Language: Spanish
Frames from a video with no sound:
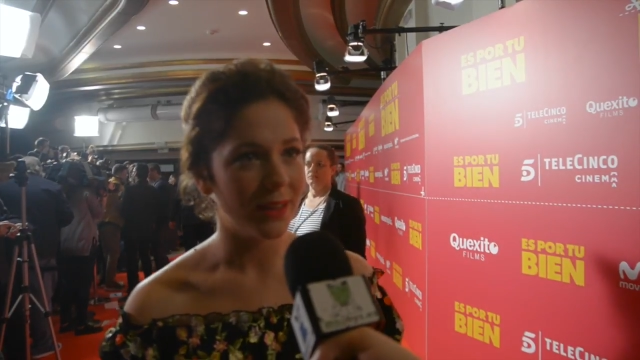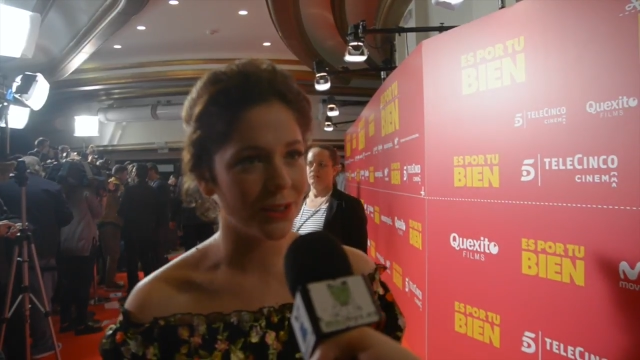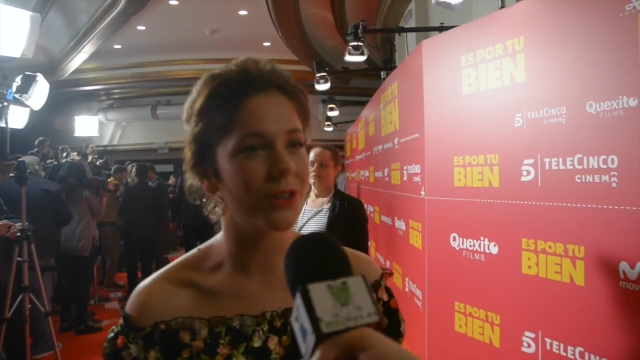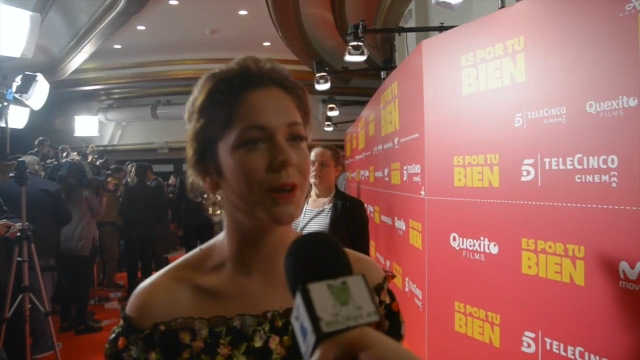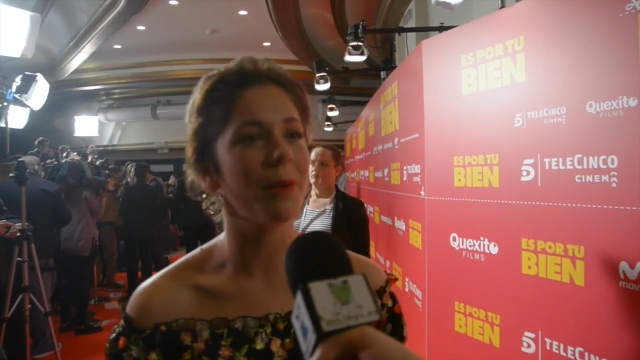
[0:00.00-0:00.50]

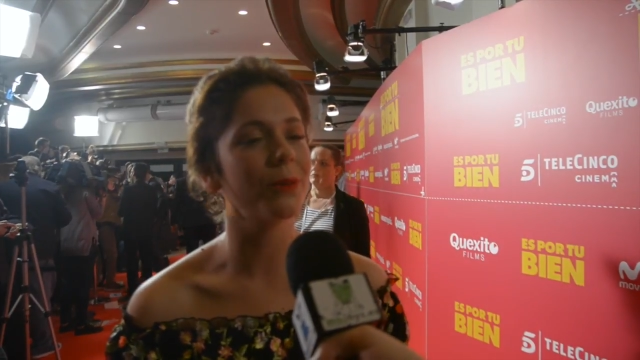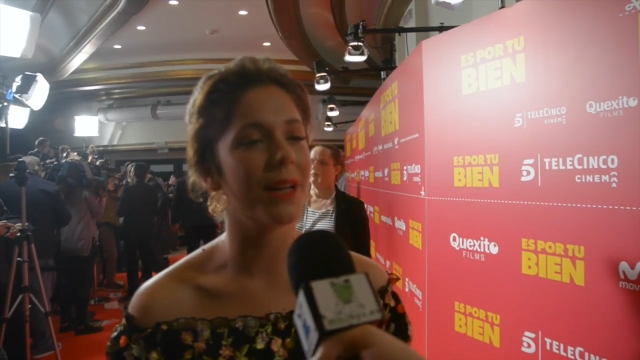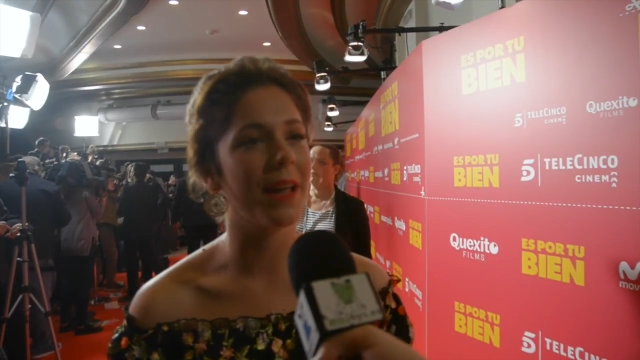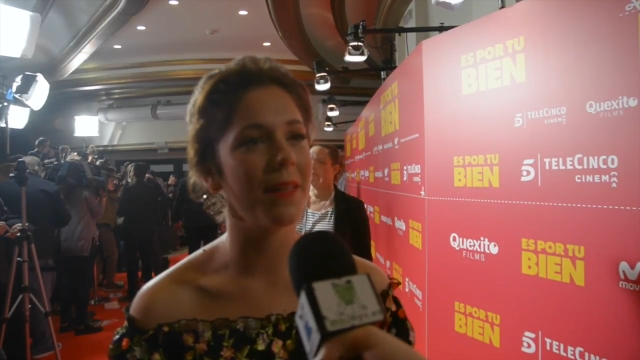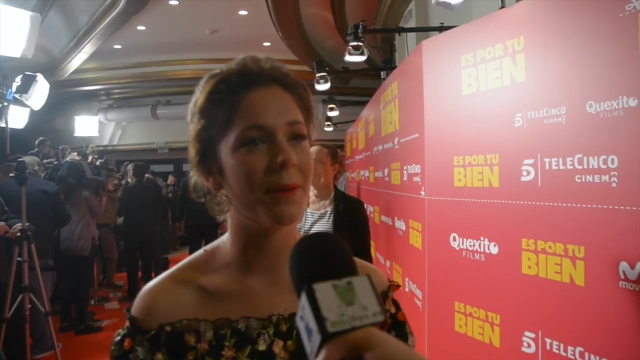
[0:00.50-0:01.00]
Eso es lo que me
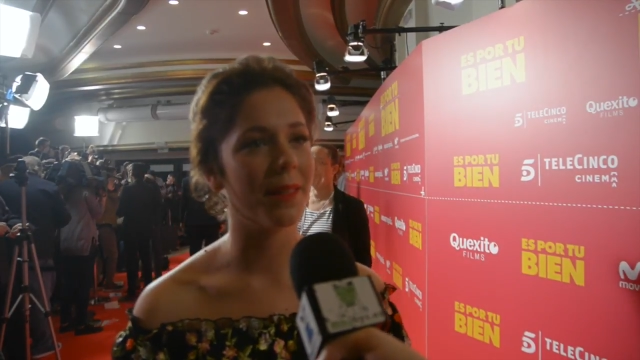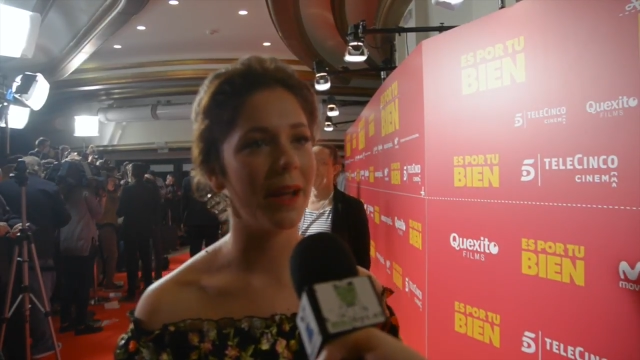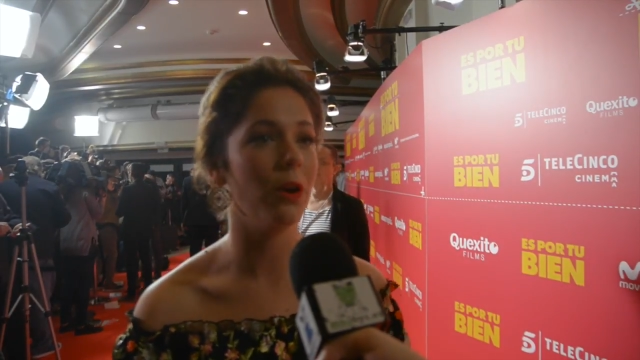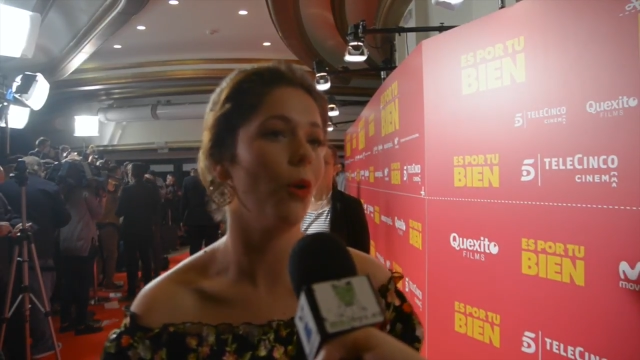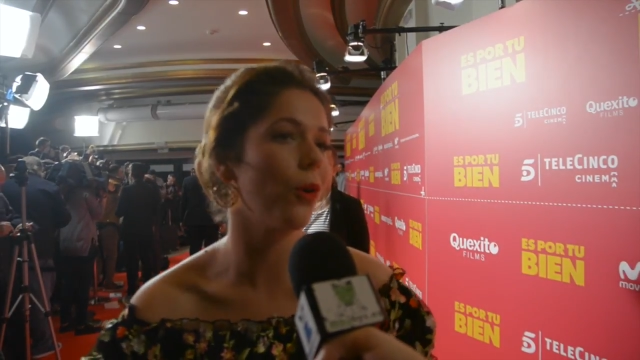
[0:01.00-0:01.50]
gustaría de
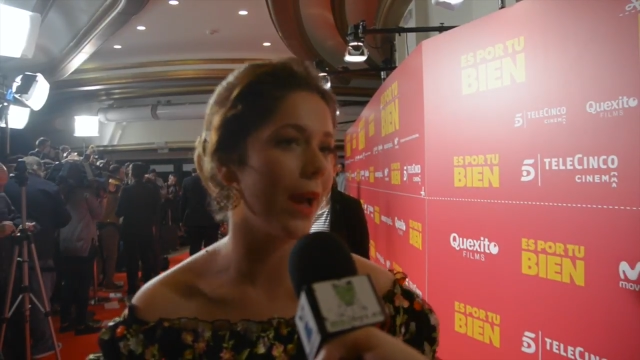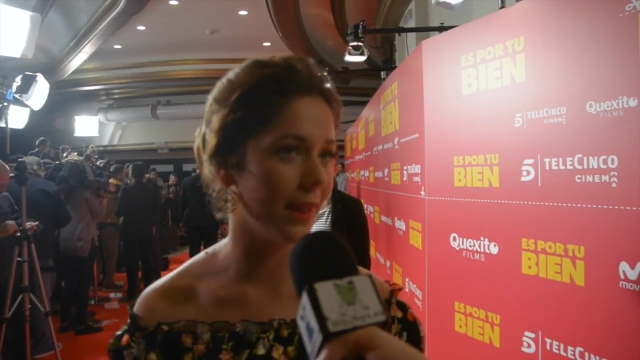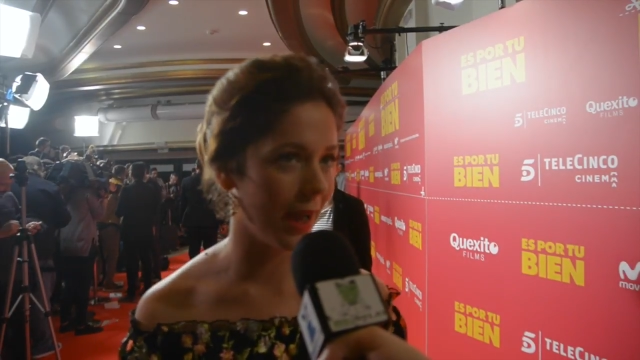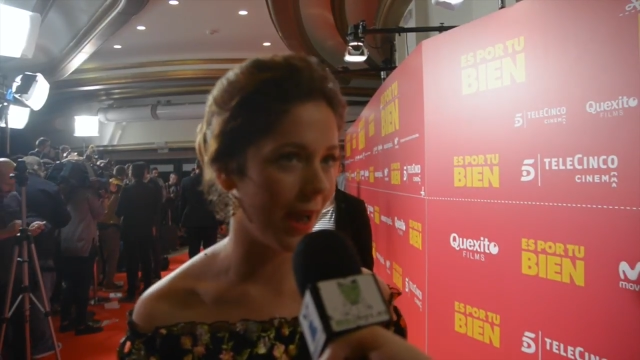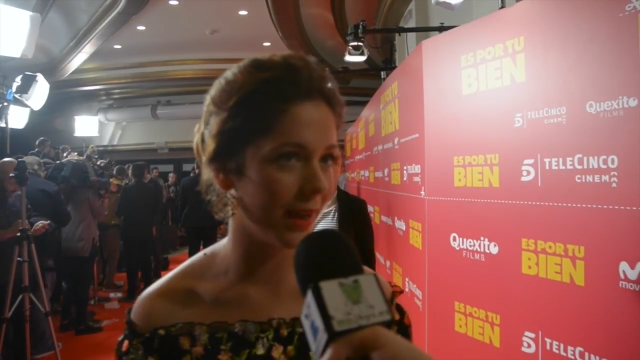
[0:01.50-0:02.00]
verdad. Y luego que
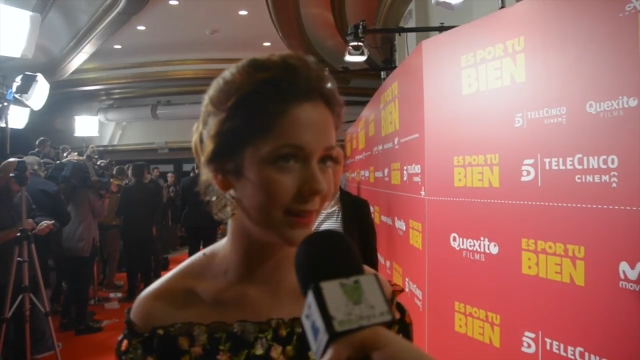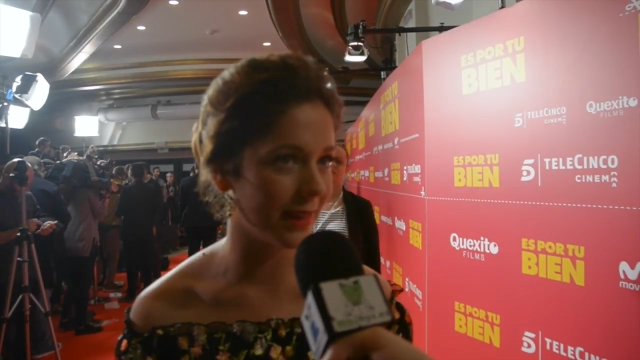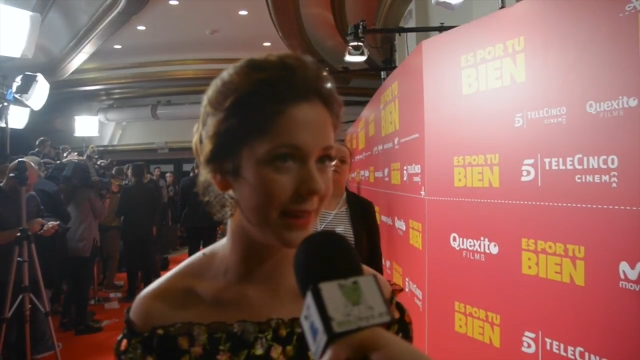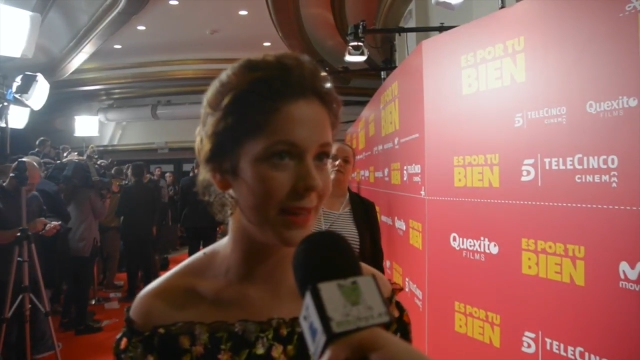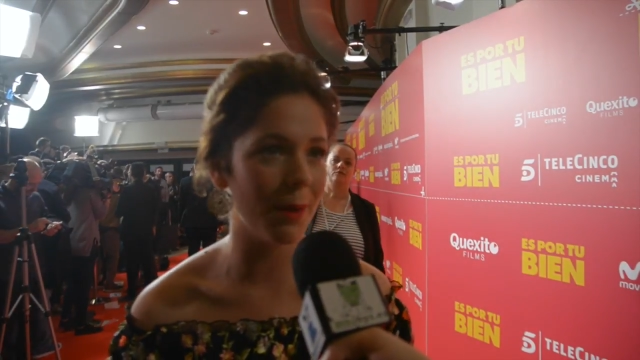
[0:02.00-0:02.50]
haga
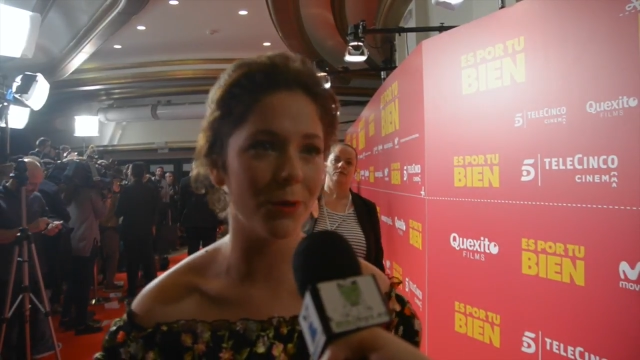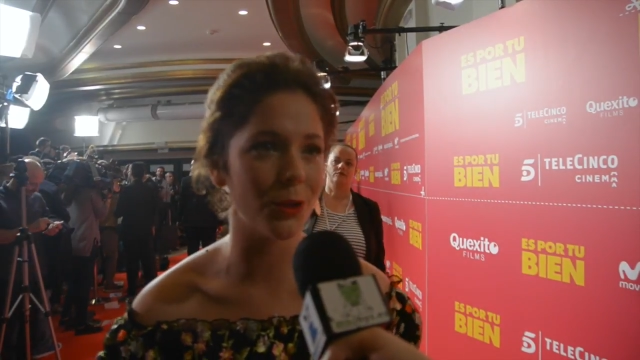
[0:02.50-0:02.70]
taquilla,